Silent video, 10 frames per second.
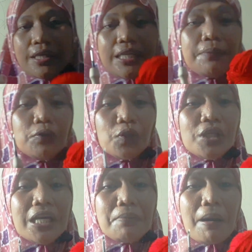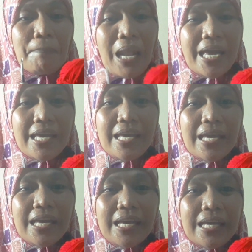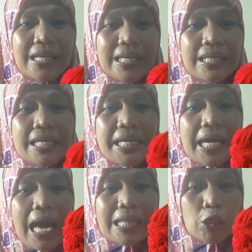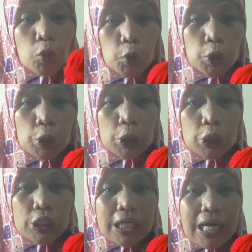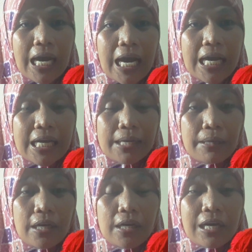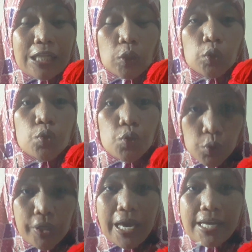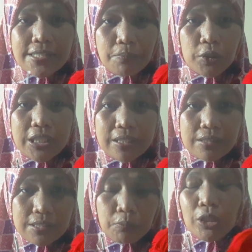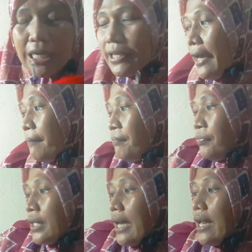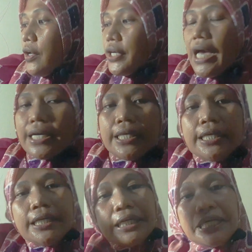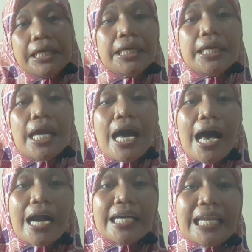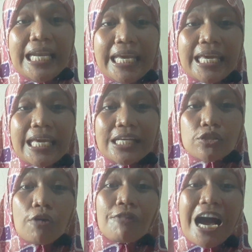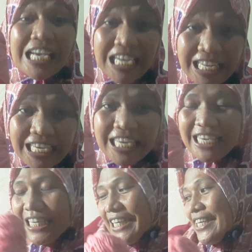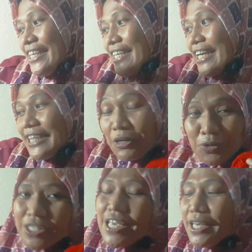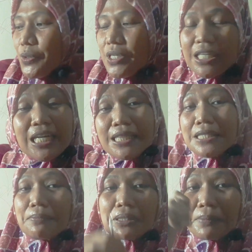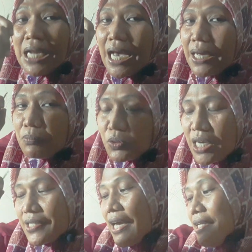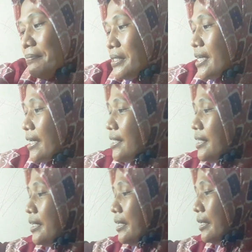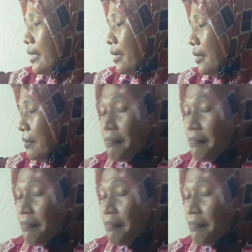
ini butuhnya 5 ply. Ini katun eh, katun susu ya sebutin sebutannya. Kalau yang ini akrilik, soft akrilik. Kata kuncinya itu. Jadi nanti teman-teman akan mudah sekali mencari di uh,